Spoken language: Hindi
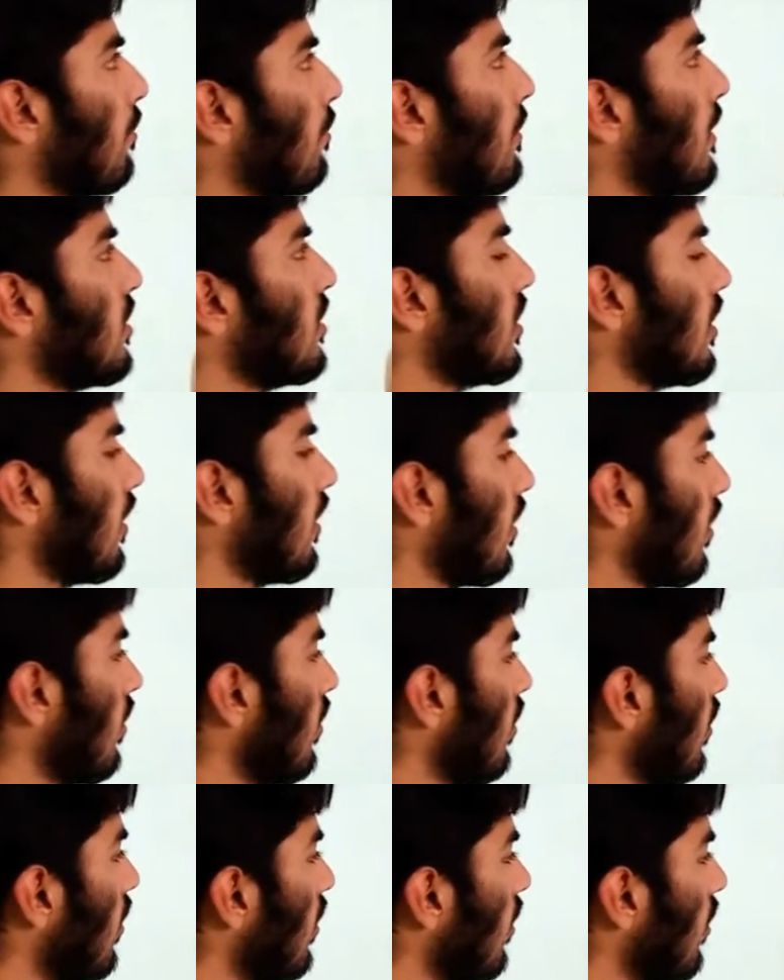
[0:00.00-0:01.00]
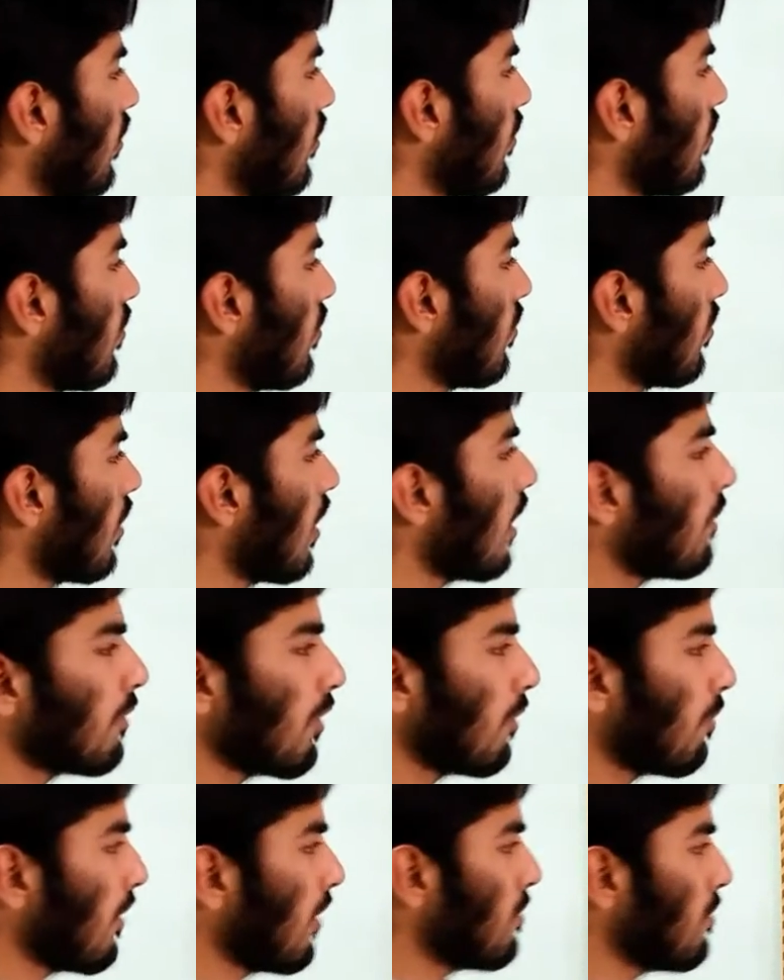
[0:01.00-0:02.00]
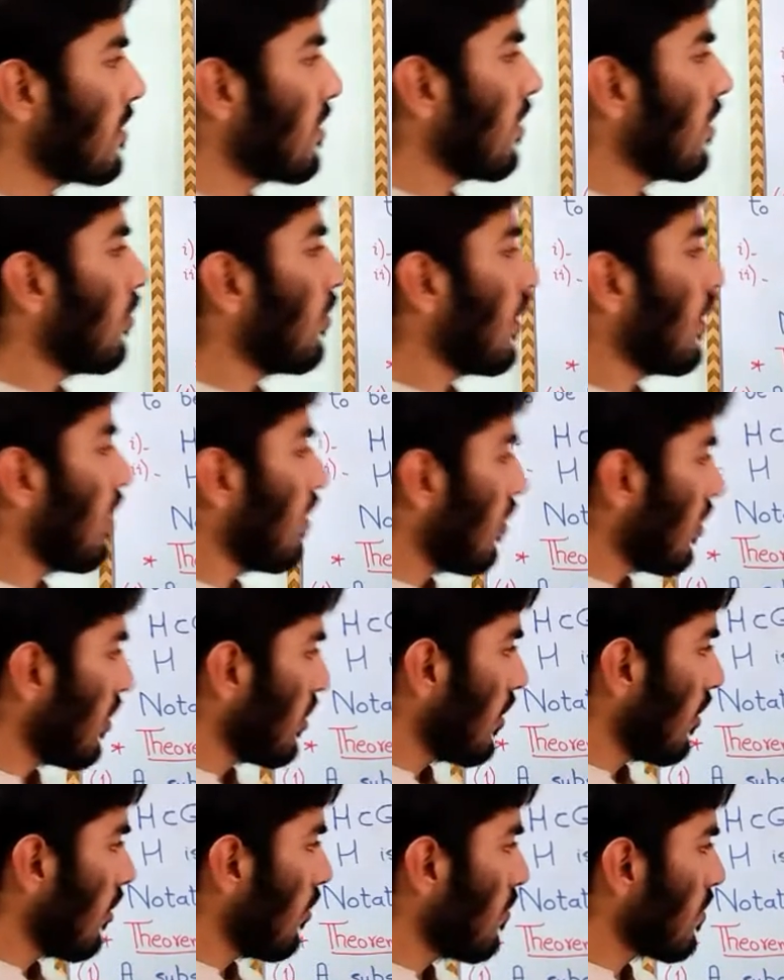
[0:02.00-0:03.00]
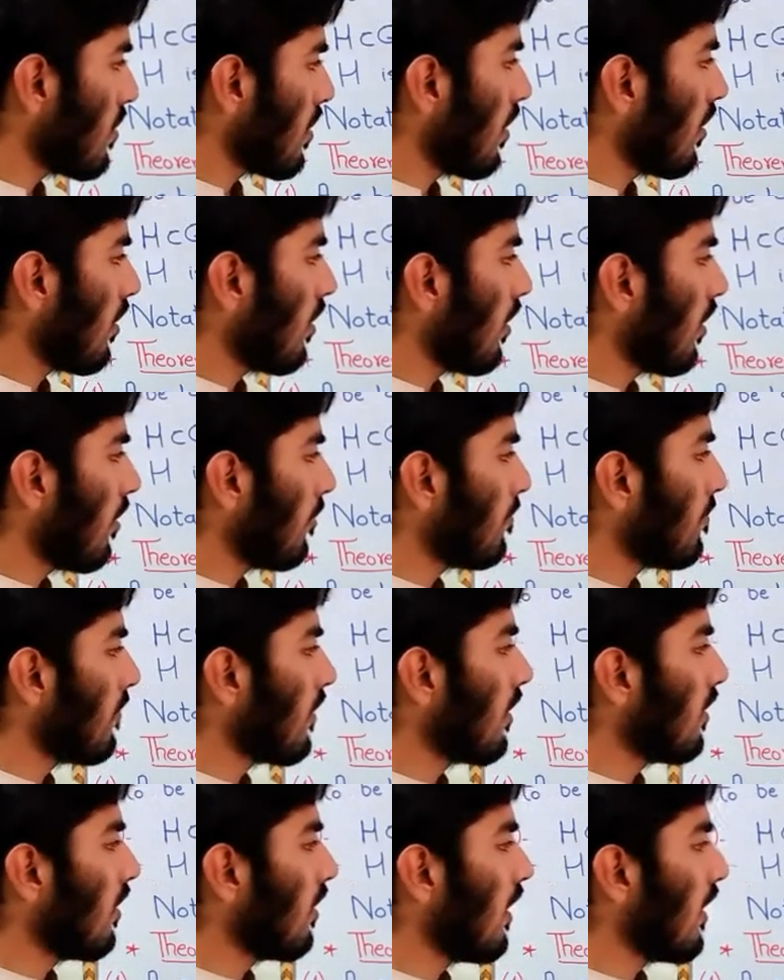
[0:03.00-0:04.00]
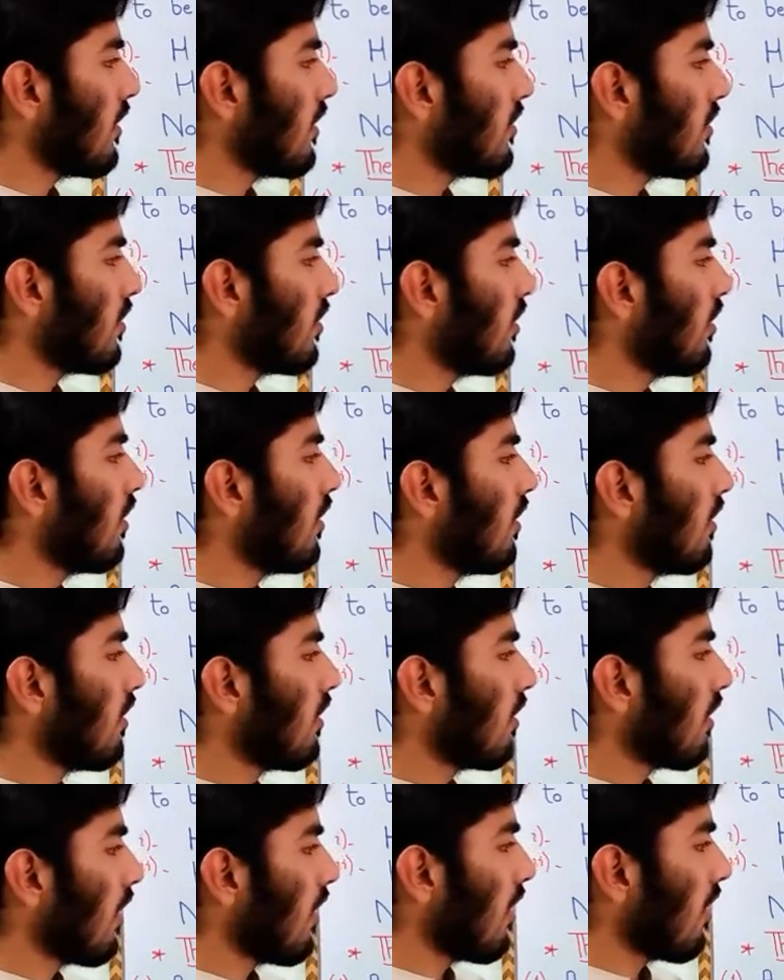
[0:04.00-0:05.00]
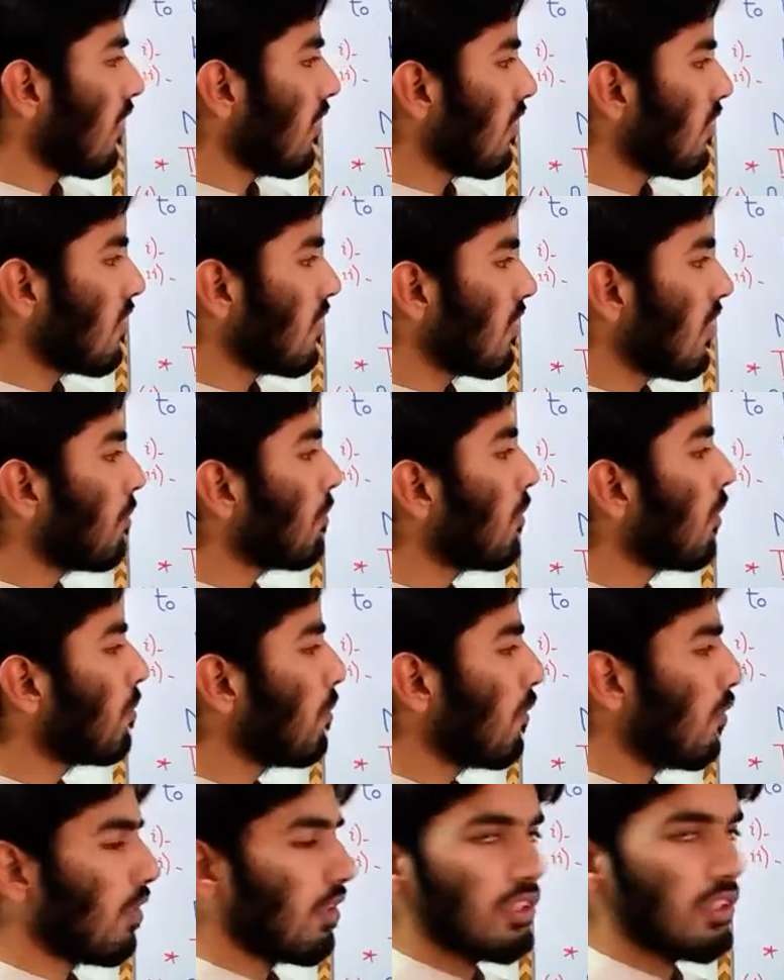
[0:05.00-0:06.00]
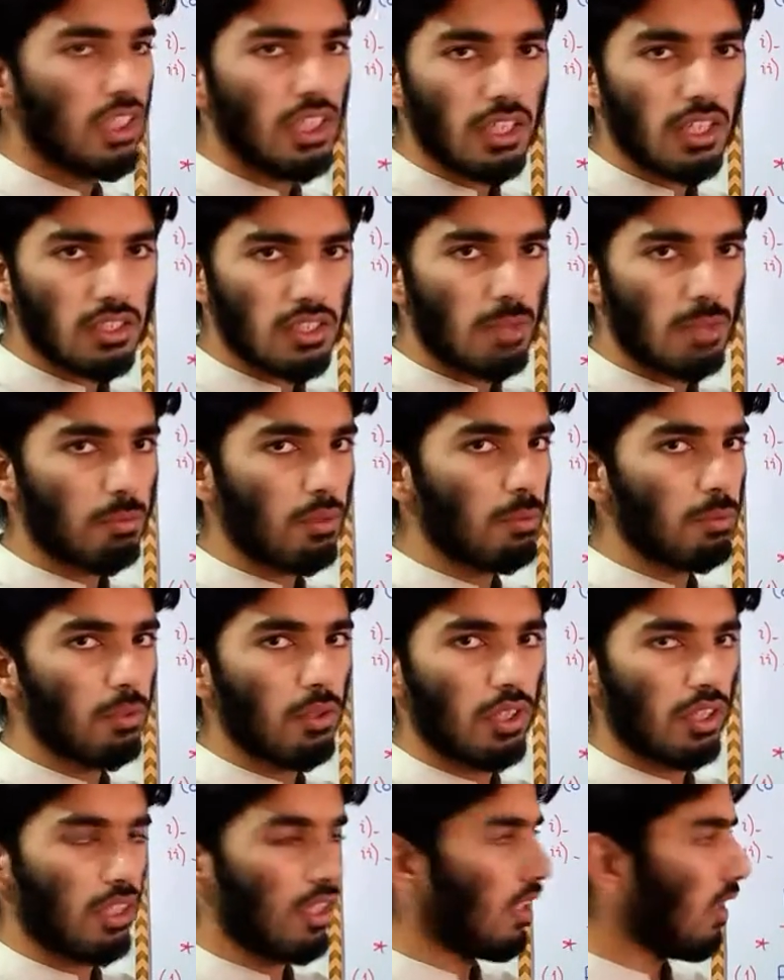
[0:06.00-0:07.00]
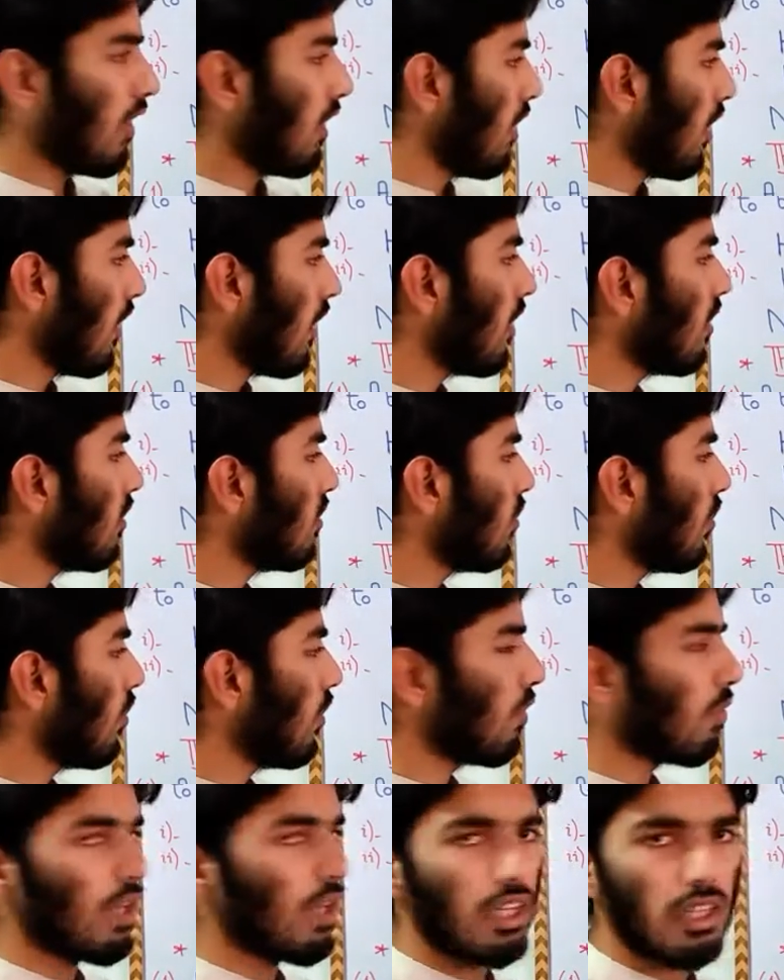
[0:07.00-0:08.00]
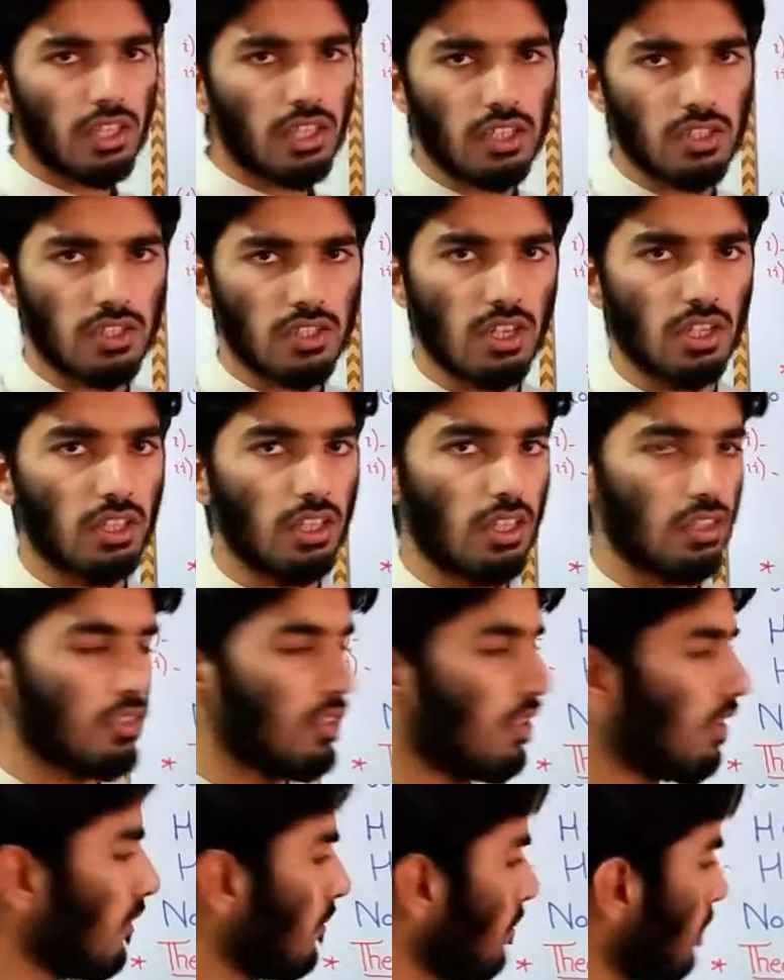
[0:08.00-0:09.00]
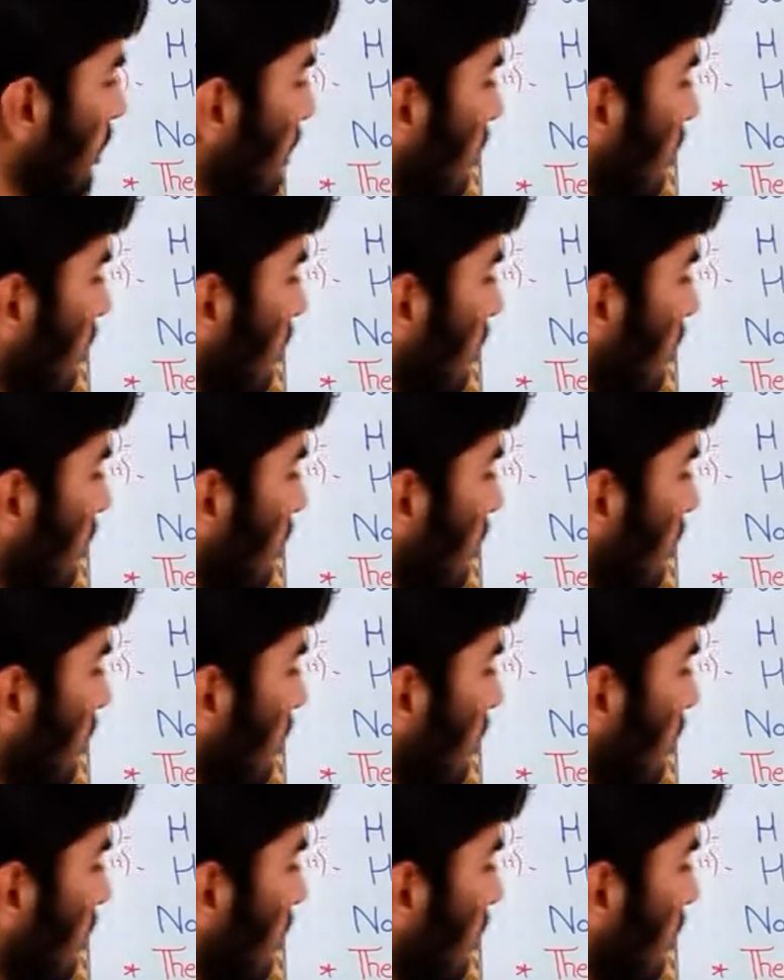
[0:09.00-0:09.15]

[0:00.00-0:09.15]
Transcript: ग्रुप है जी का और आमतौर पर हम इसके ये इंटेशन यूज़ करते हैं एच के सब ग्रुप जी के सब ग्रुप होने के लिए ठीक है जो इनक्वालिटी का साइन है एक्चुअली